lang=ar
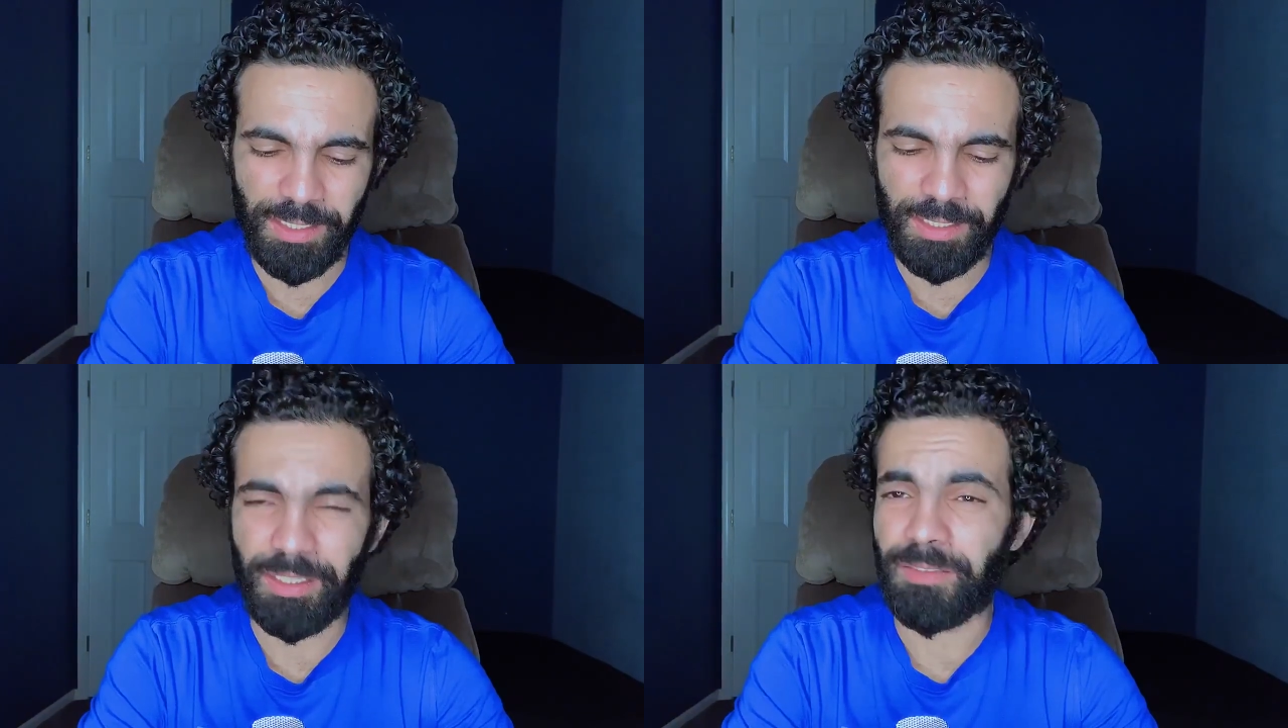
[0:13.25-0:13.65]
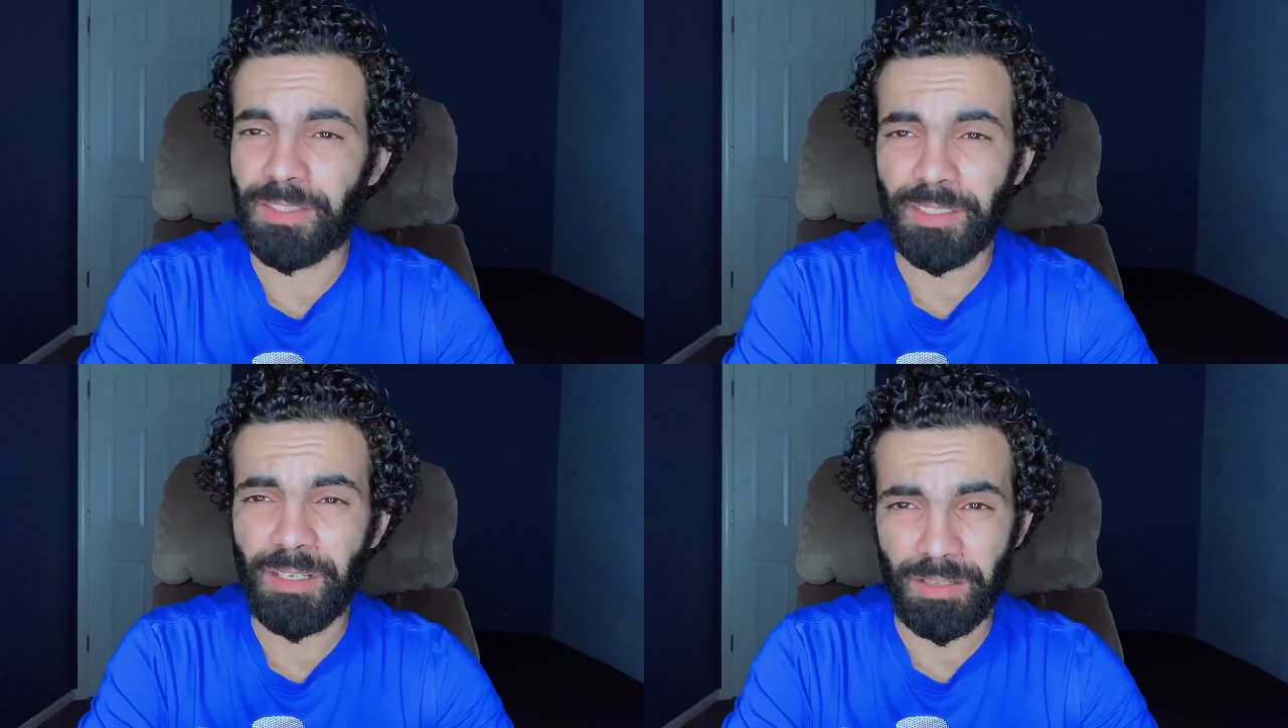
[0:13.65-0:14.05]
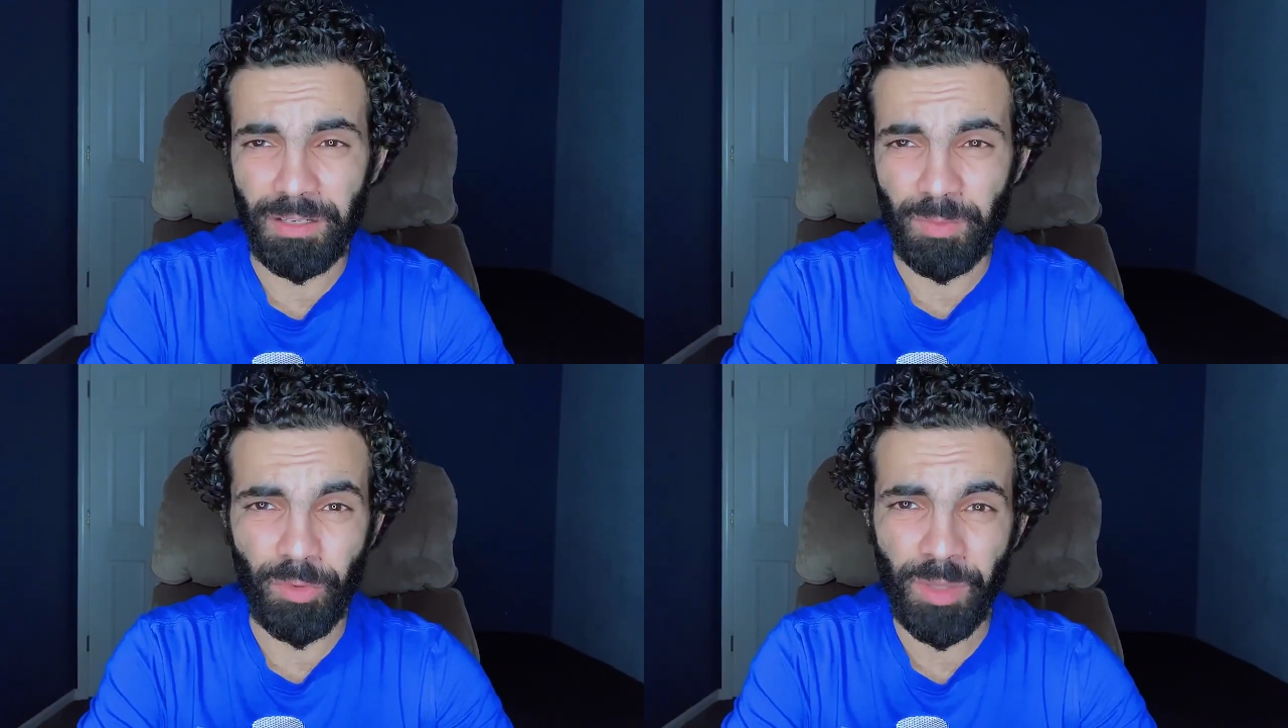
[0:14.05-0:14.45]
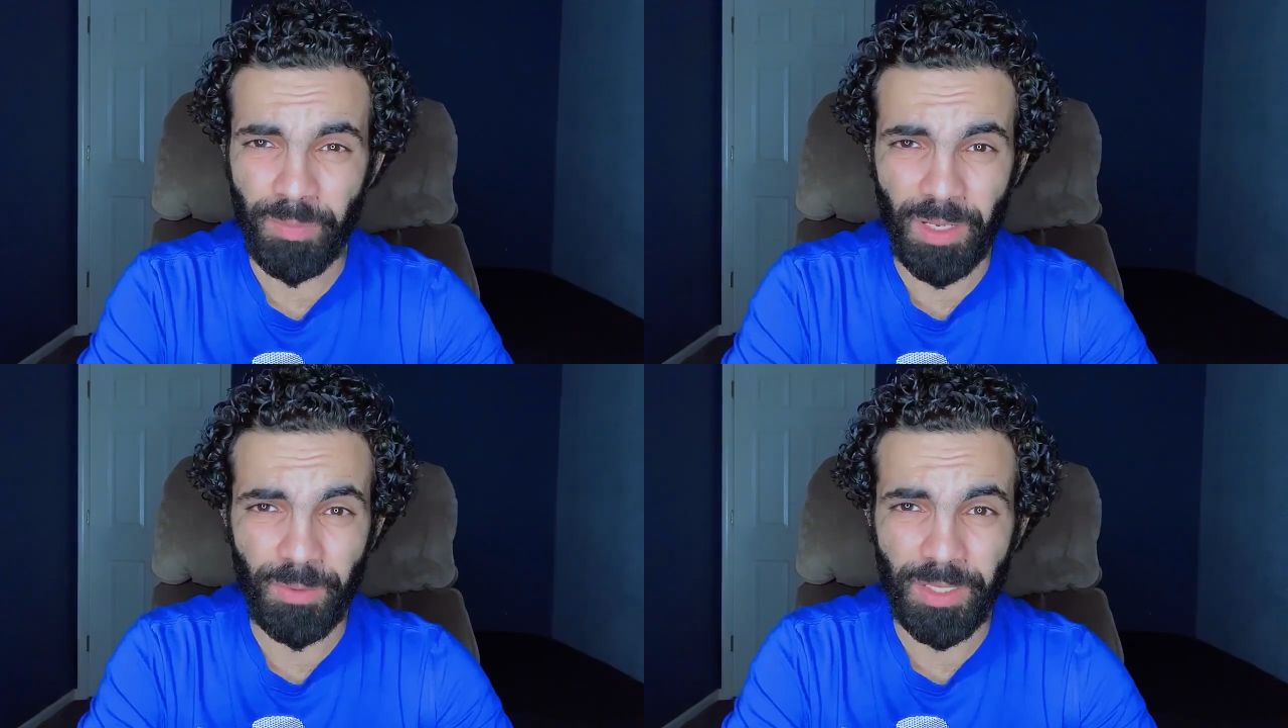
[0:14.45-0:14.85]
لان في قرار
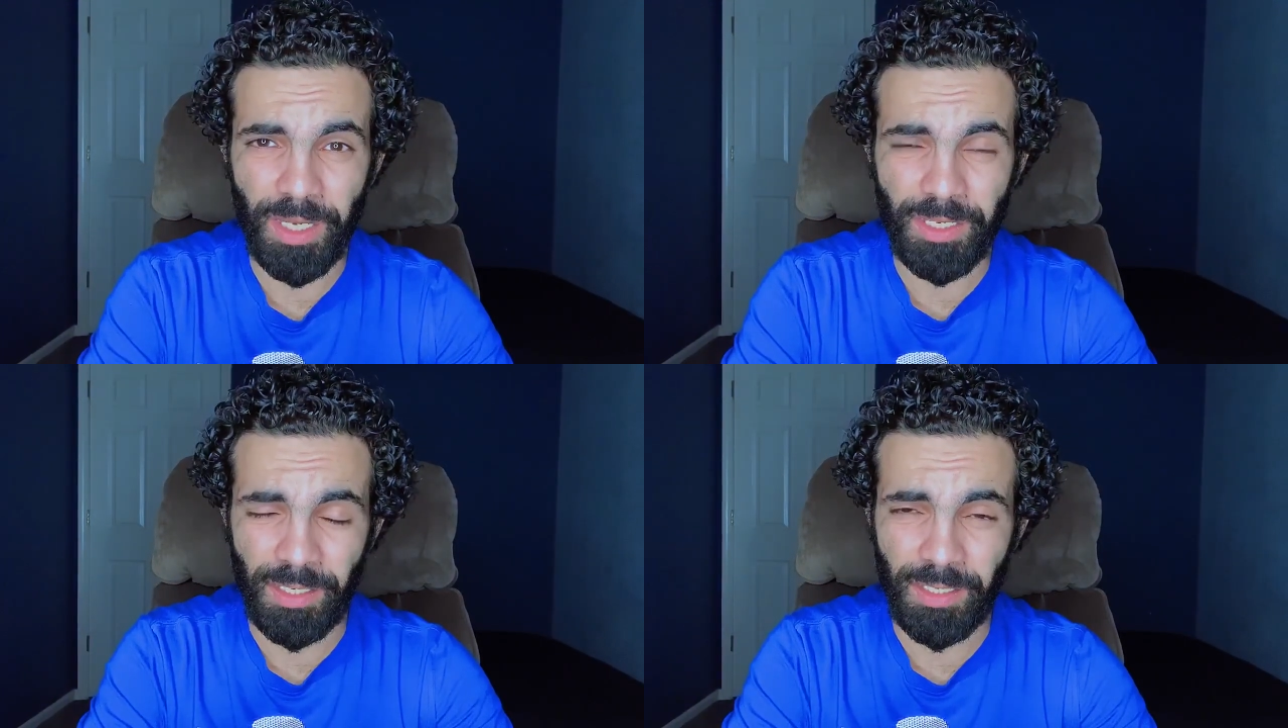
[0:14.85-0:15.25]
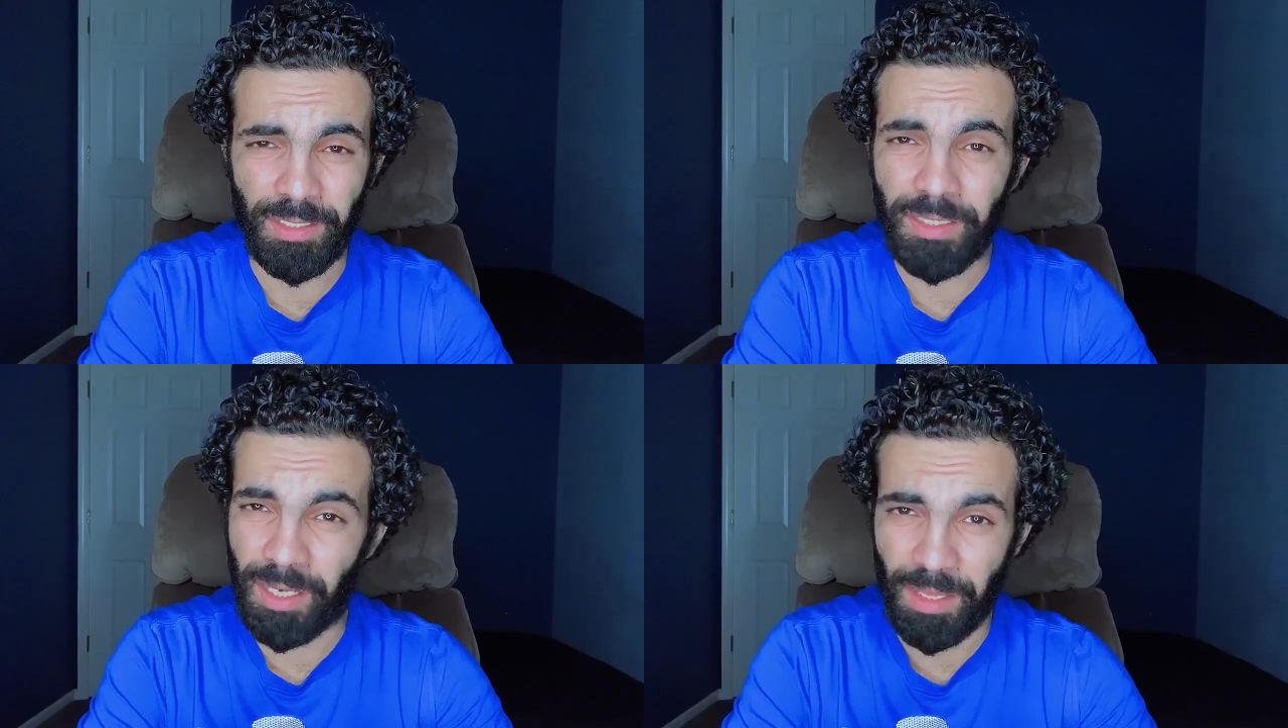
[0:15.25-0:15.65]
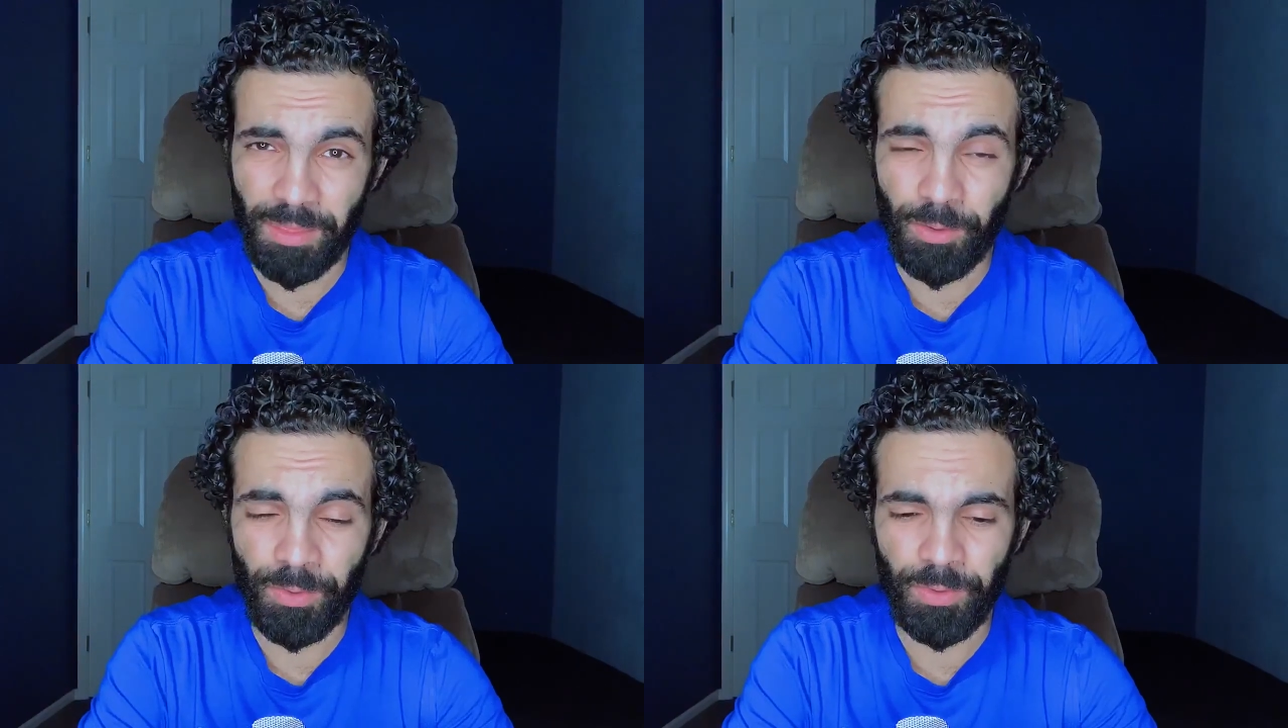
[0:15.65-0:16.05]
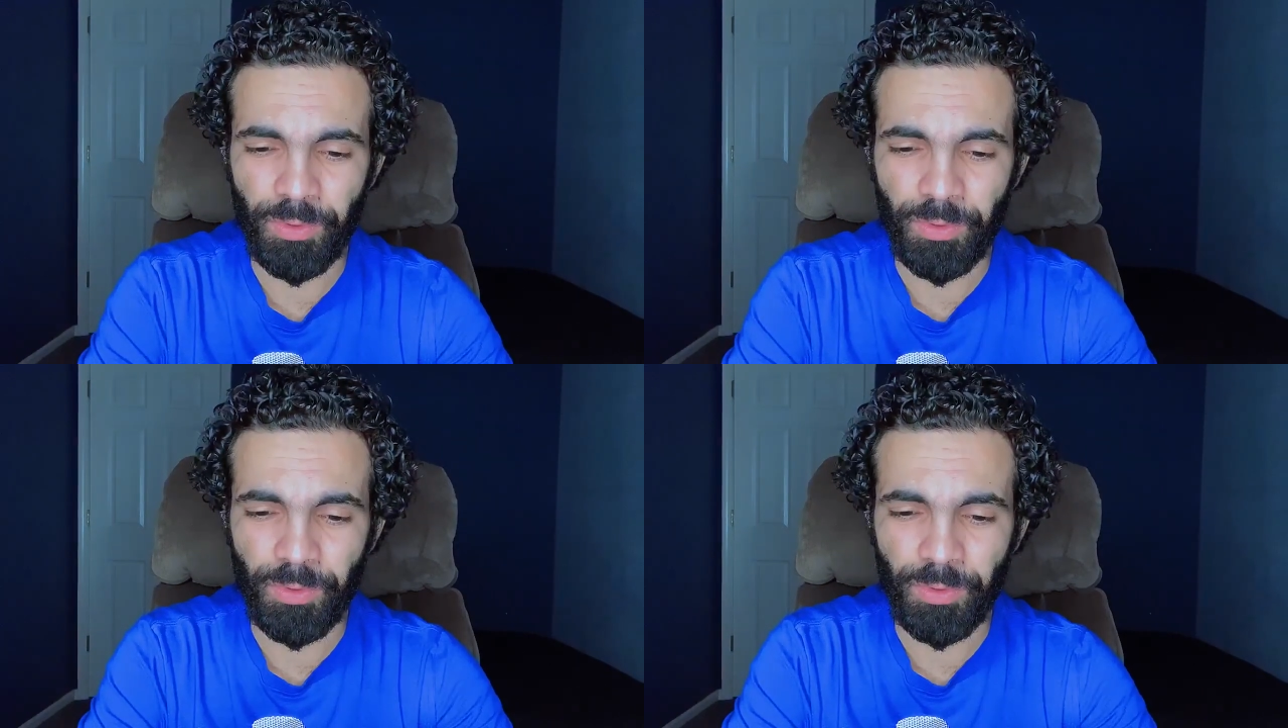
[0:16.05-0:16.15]
مهم قوي انا اتخذته